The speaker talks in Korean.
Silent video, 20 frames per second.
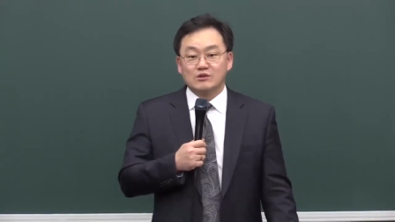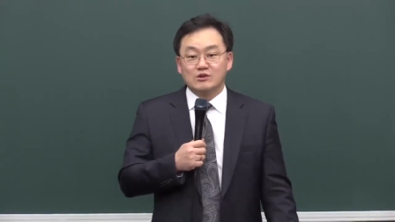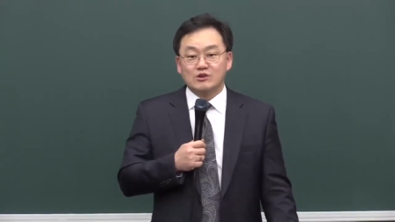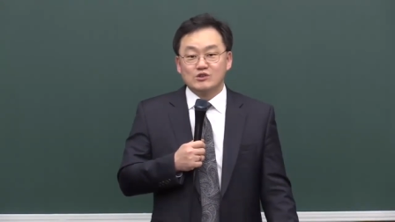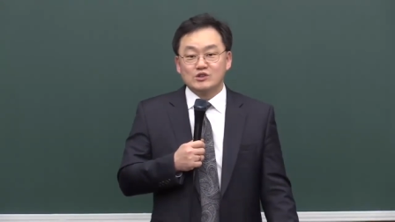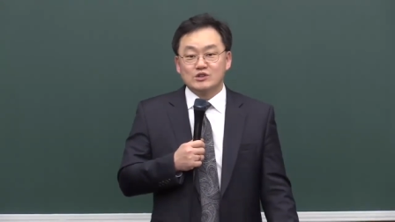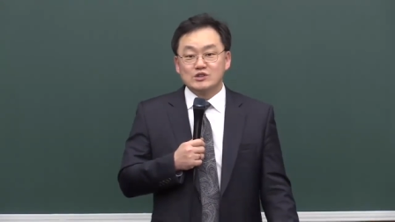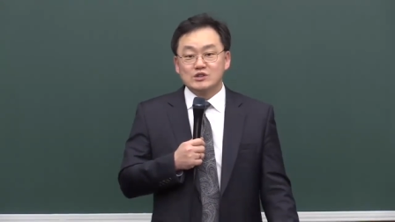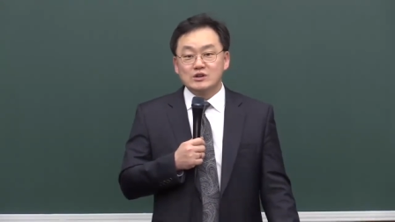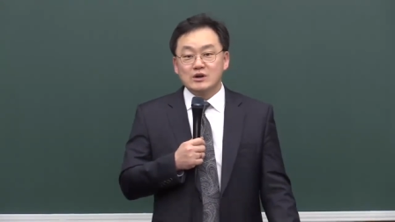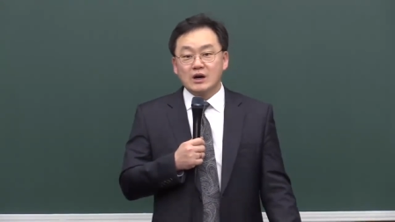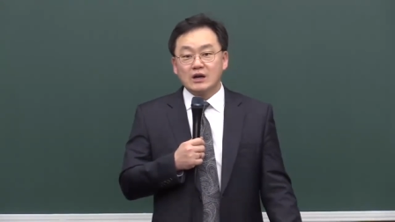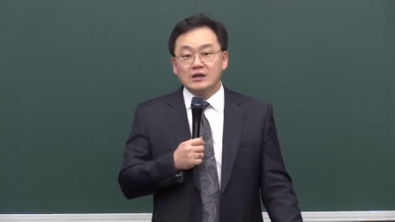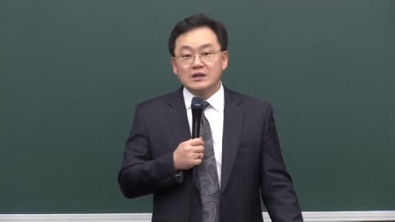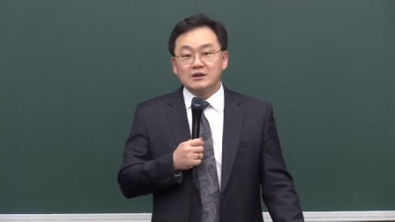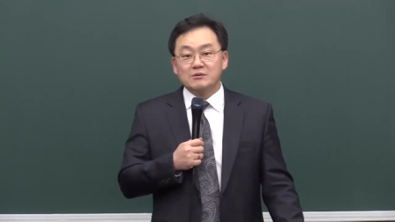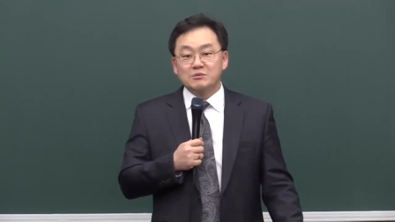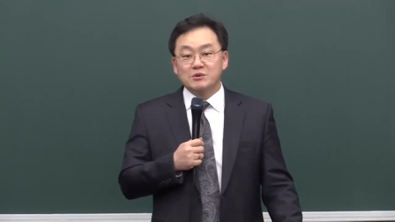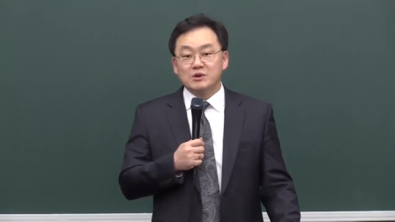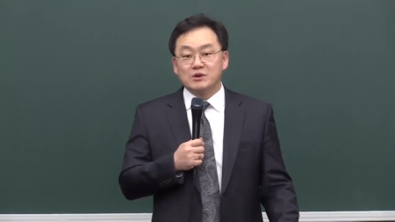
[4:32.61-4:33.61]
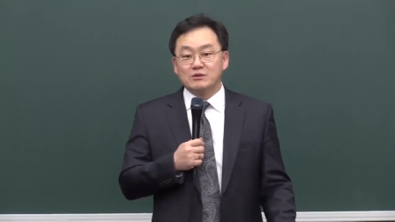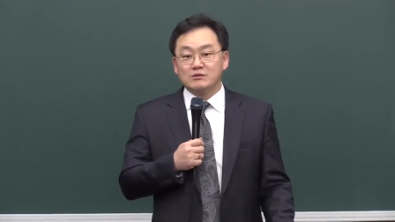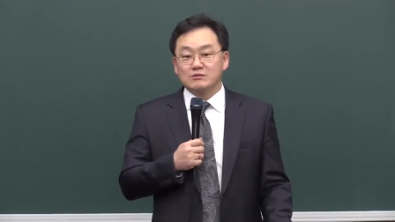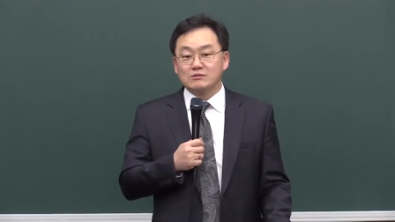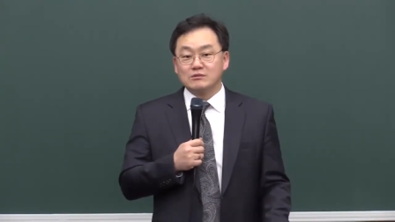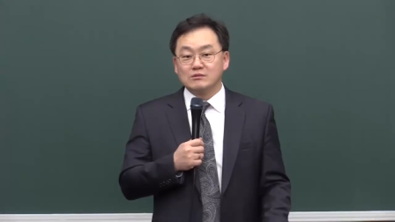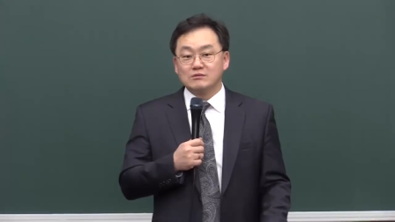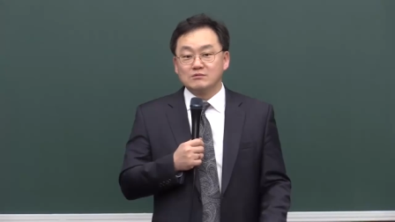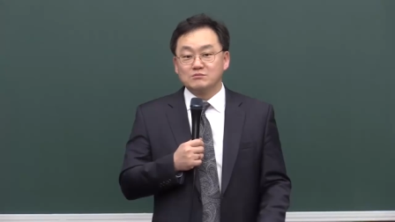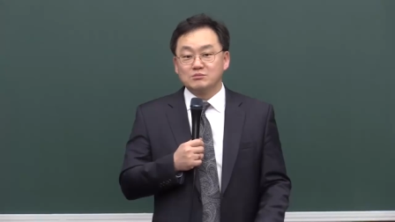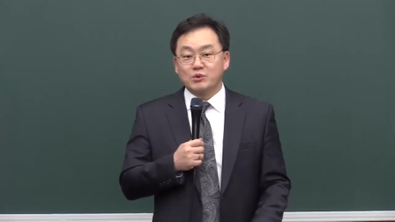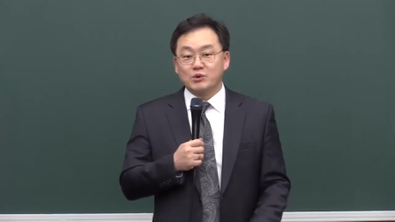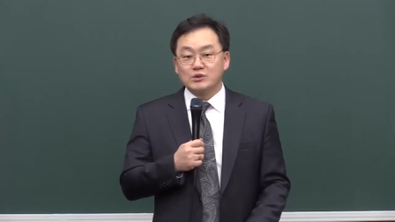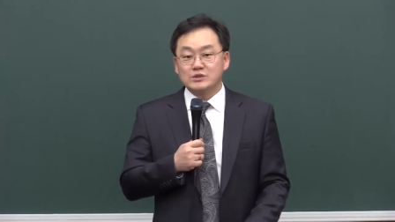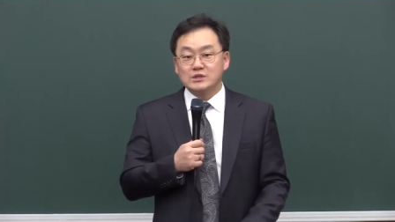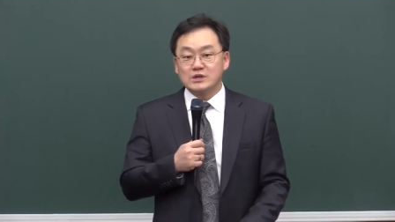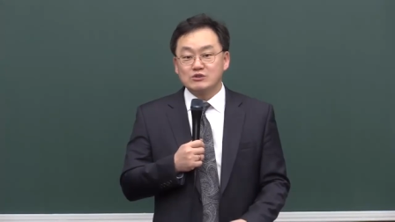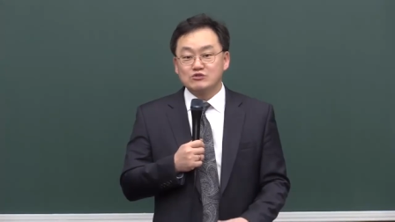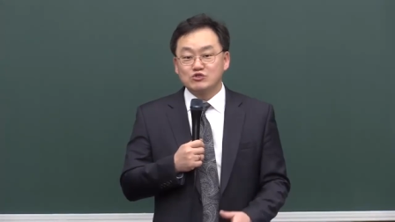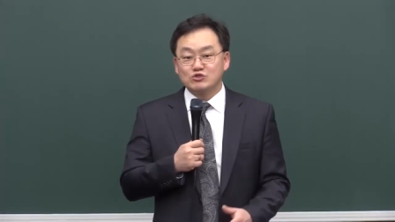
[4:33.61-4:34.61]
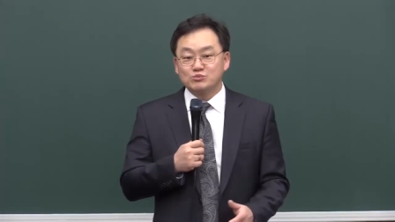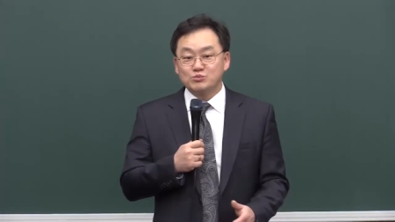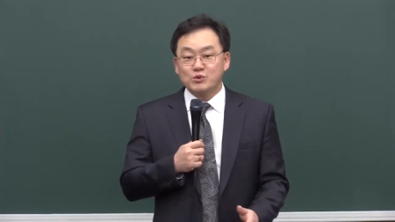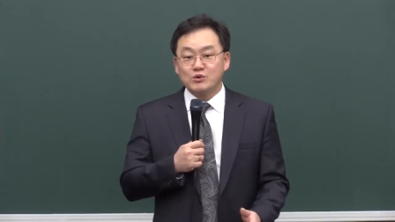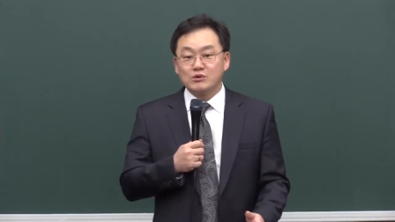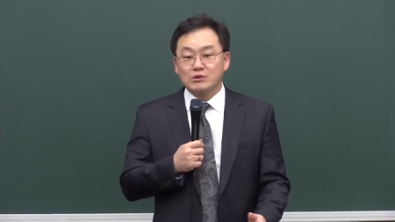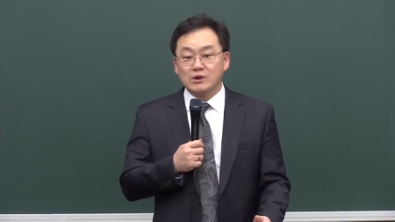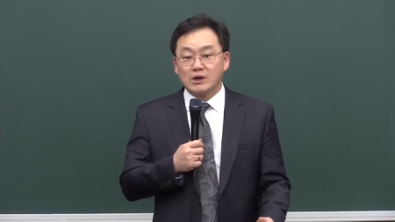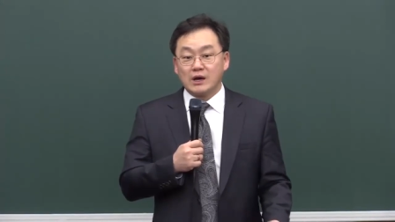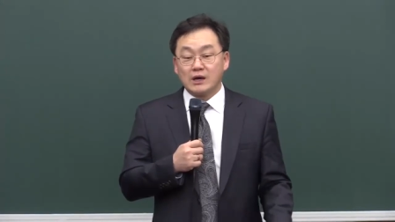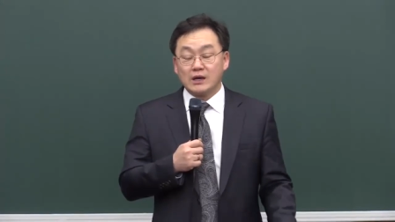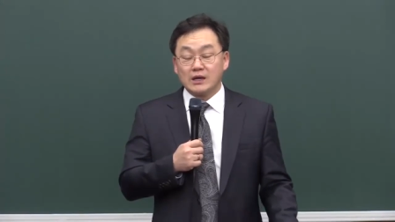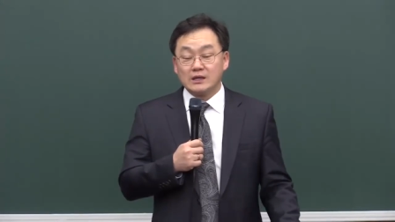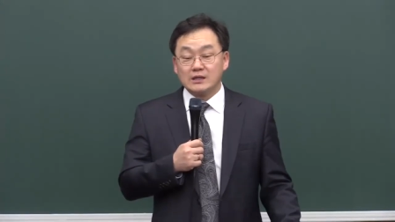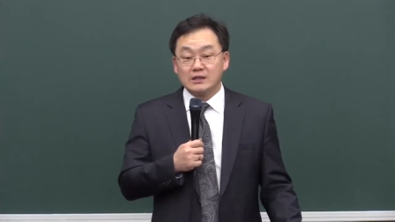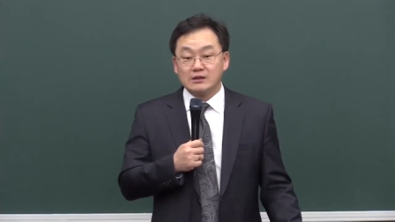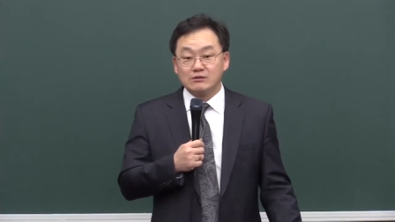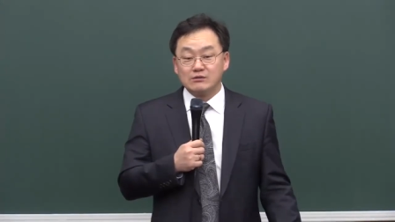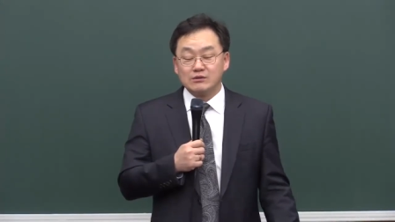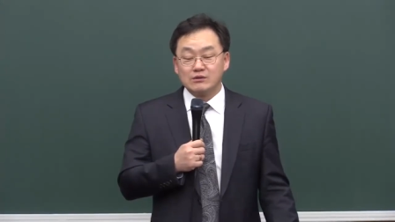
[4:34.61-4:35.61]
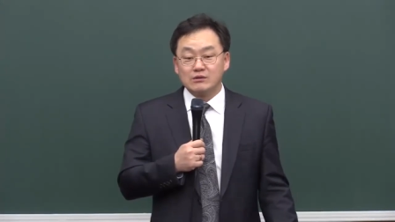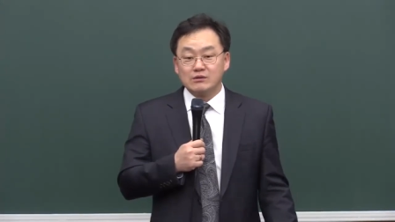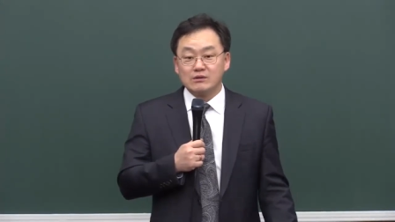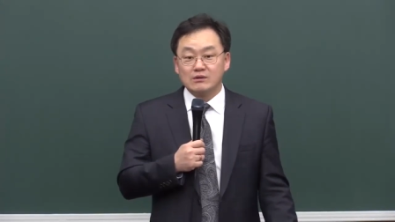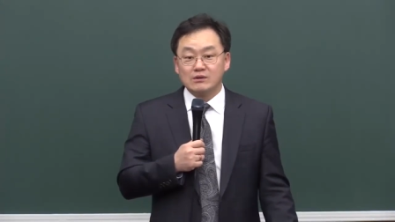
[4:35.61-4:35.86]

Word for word: 이제 그거 하려면 보좌의 축복을 알아야 되고요.